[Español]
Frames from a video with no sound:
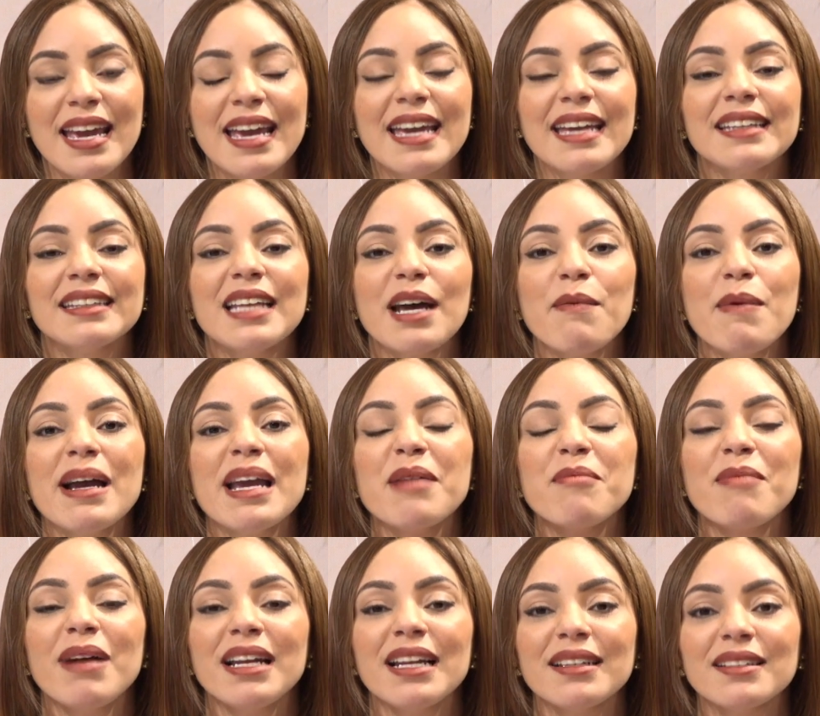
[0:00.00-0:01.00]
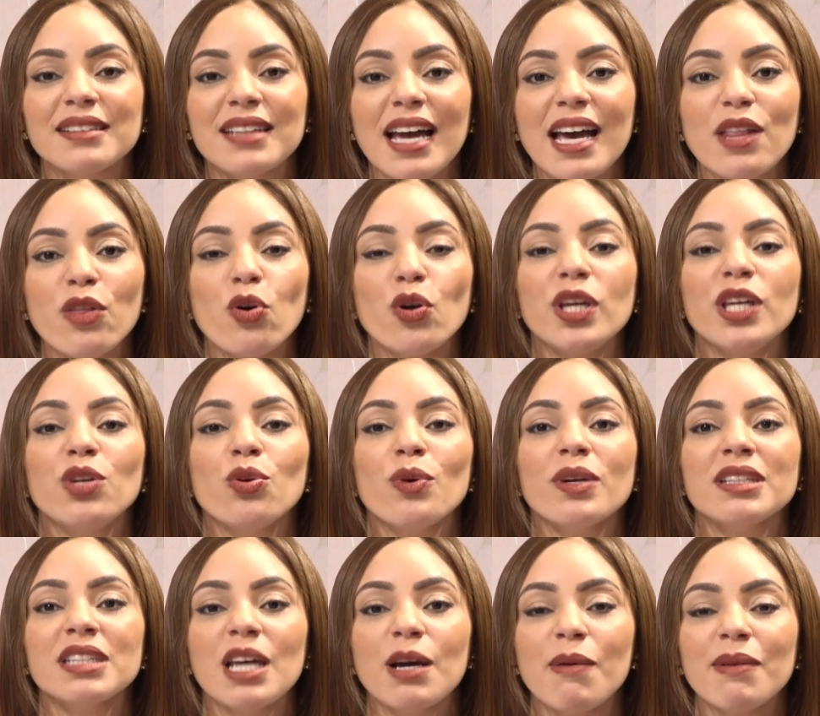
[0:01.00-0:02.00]
estaban en mal estado y no
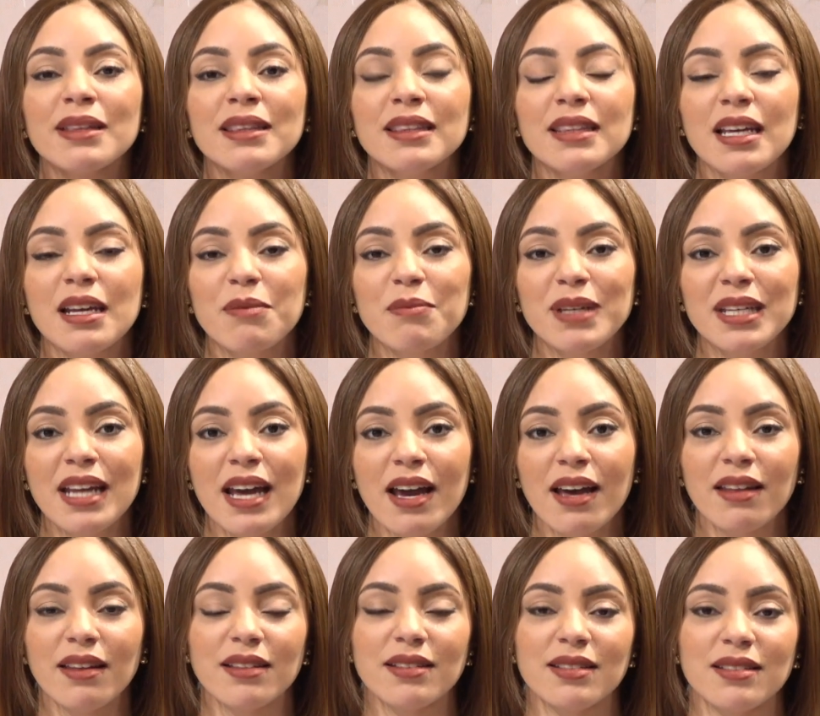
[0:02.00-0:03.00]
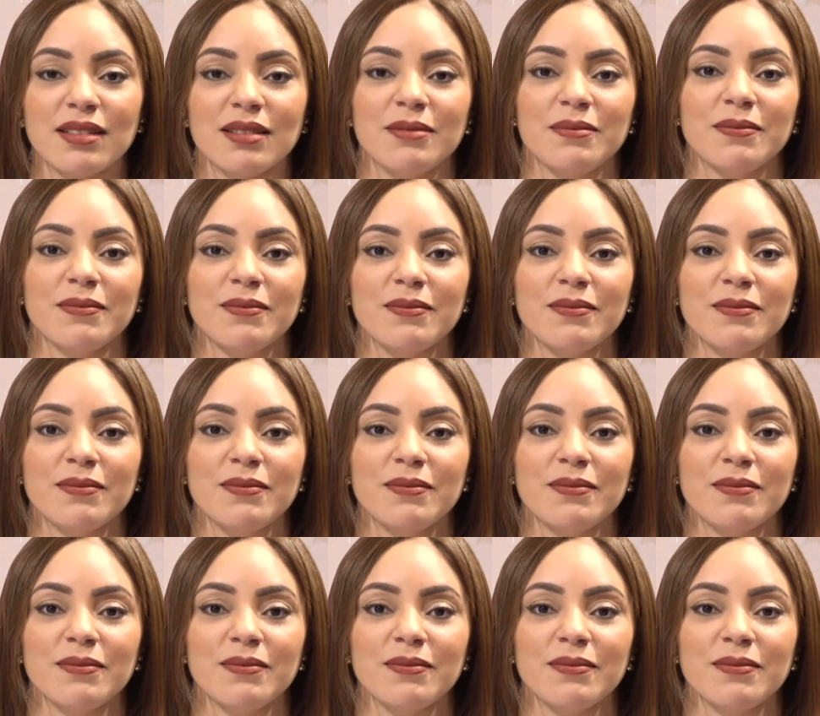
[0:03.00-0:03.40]
estaban terminadas.